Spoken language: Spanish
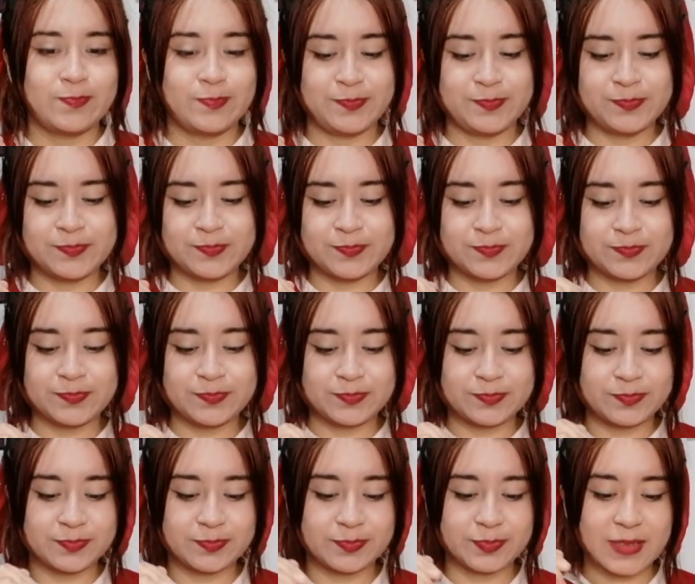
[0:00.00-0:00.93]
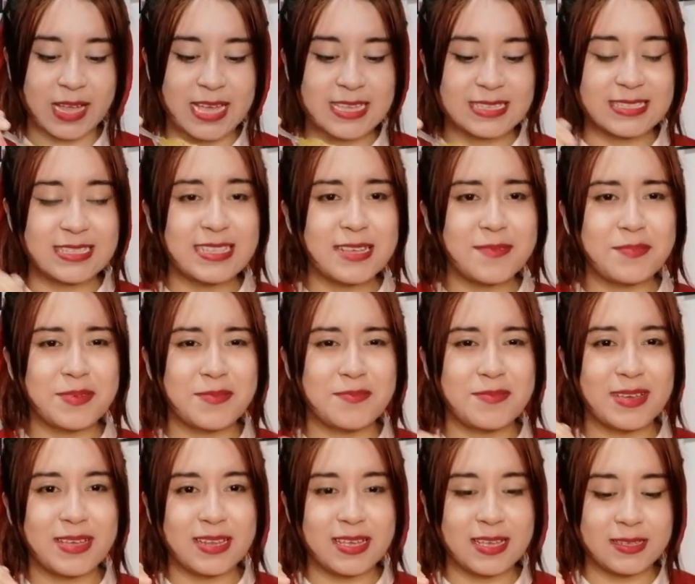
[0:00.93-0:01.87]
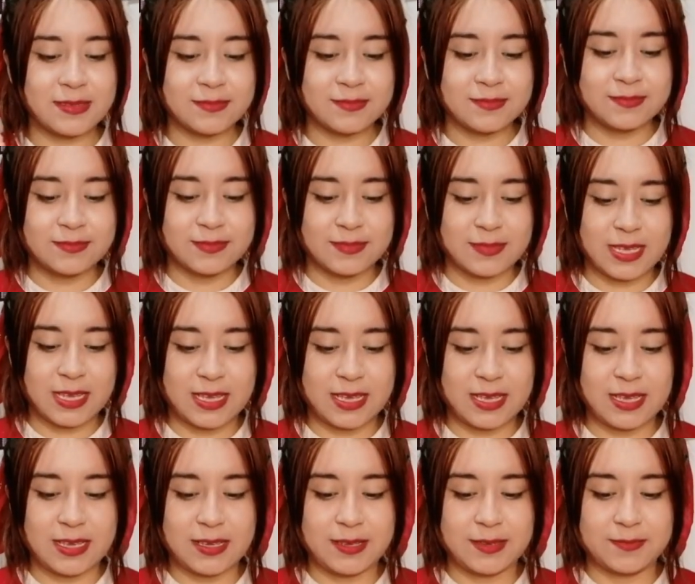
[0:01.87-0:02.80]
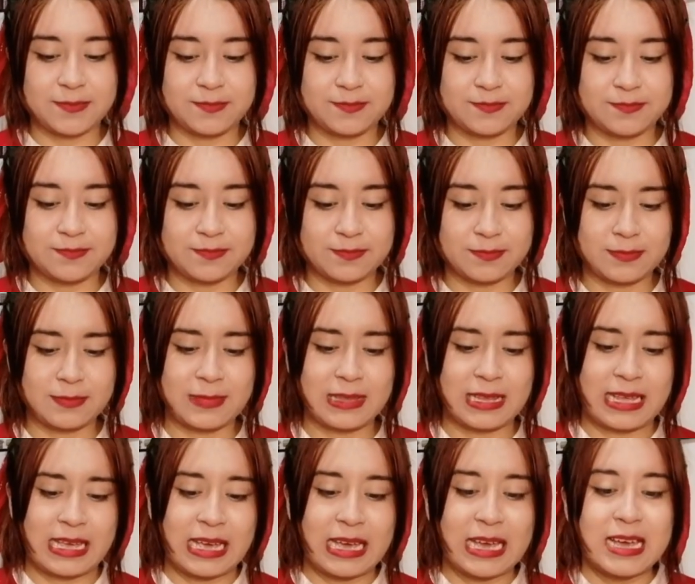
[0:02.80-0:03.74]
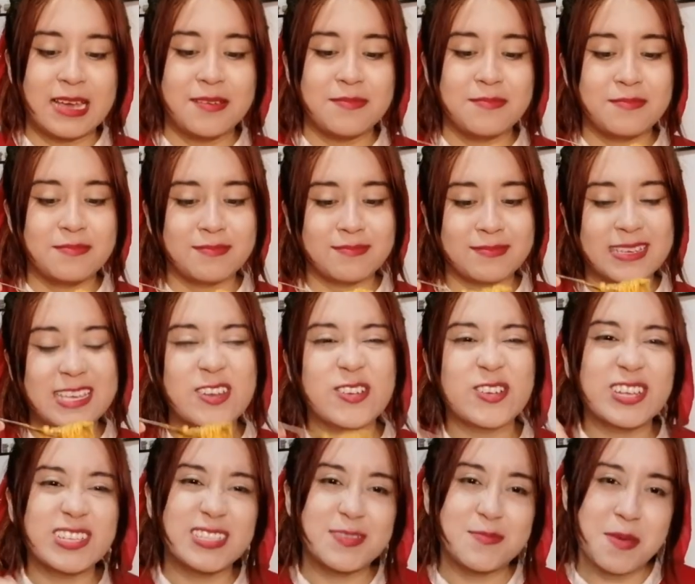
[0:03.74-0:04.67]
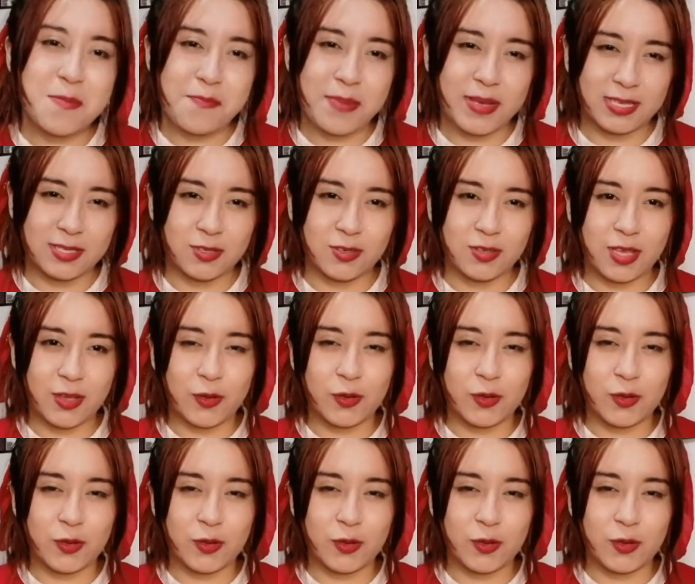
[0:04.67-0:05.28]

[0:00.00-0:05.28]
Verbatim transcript: Mm, así de primera, em, creo que se me pasó